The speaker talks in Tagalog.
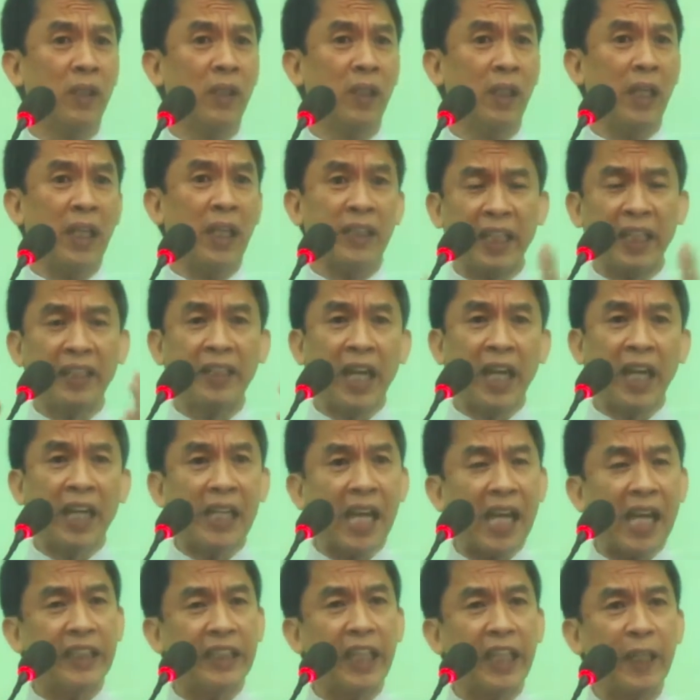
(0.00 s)
Tandaan
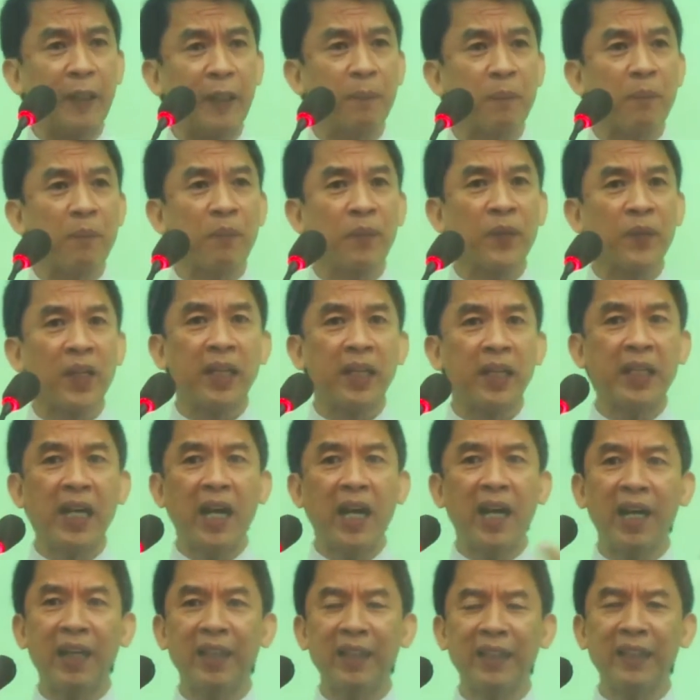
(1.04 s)
natin, na
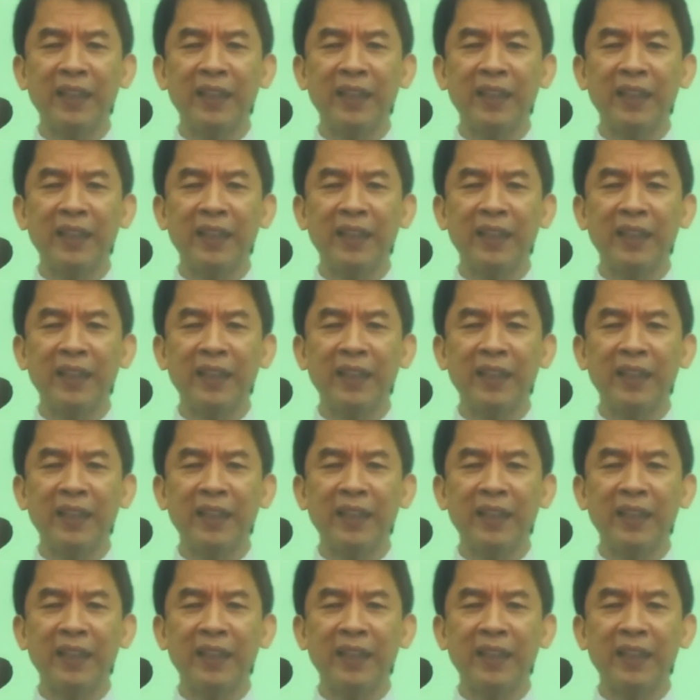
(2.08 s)
ang